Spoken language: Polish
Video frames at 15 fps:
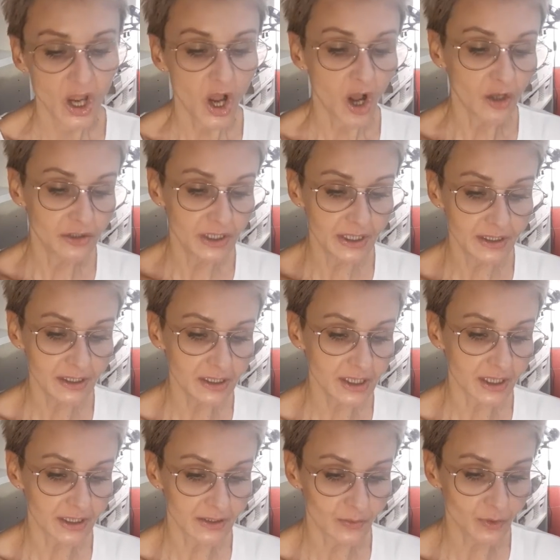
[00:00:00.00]
O
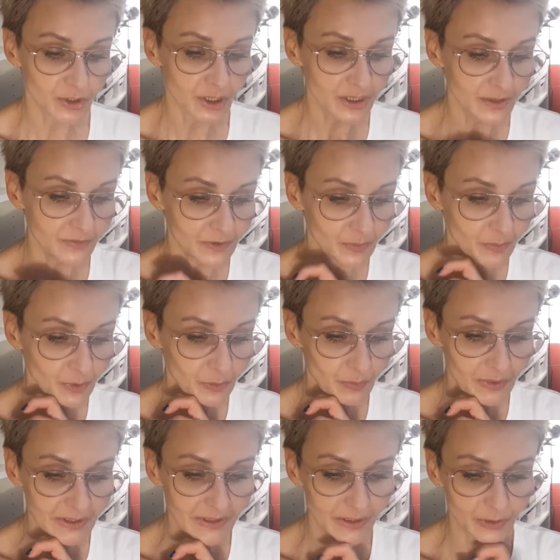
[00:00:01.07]
dzienniczek i złożone w nim
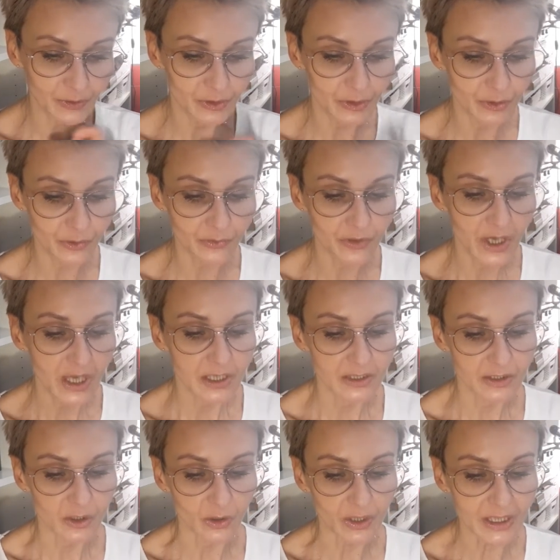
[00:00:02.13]
podpisy rodziców
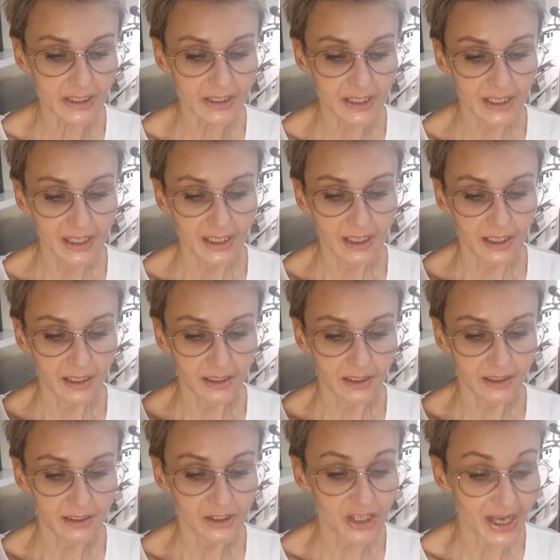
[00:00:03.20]
coraz
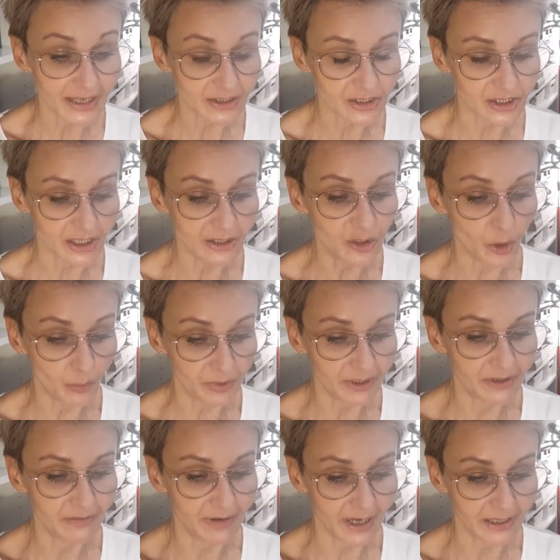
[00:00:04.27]
e, częściej
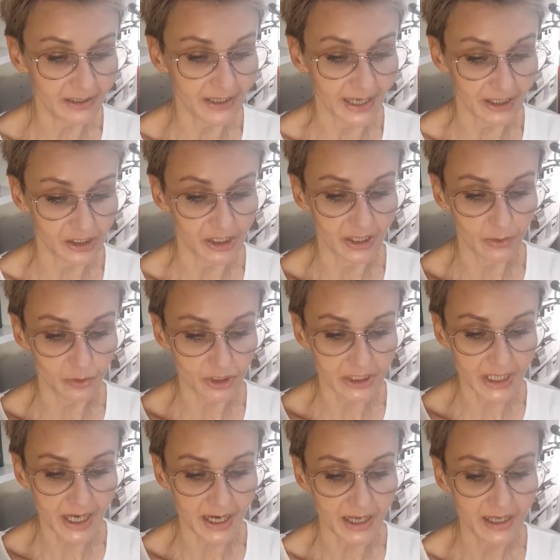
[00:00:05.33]
dopytywali także
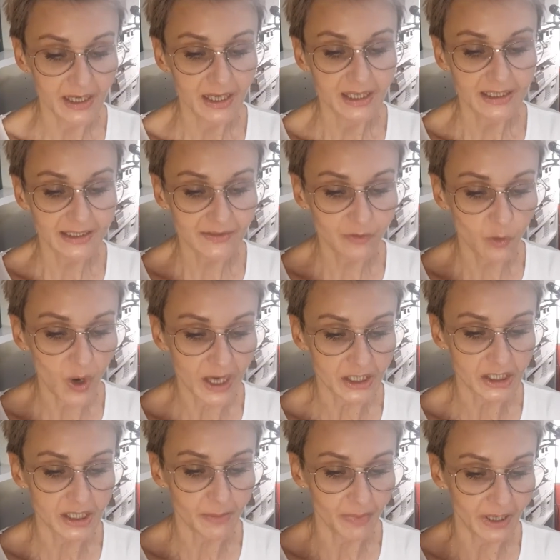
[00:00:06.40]
nauczyciele,
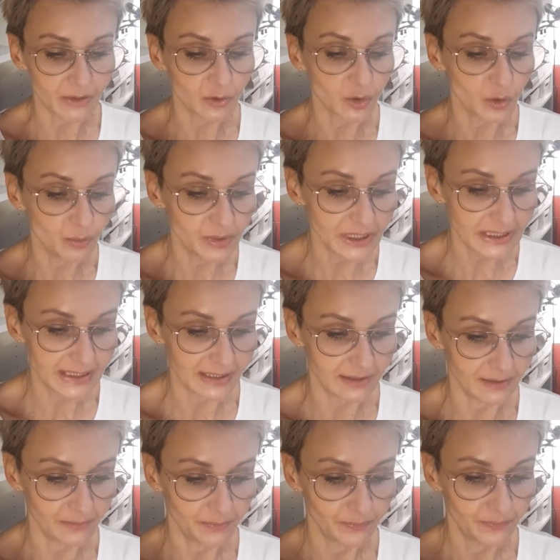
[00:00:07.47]
zwłaszcza pan Trubicyn.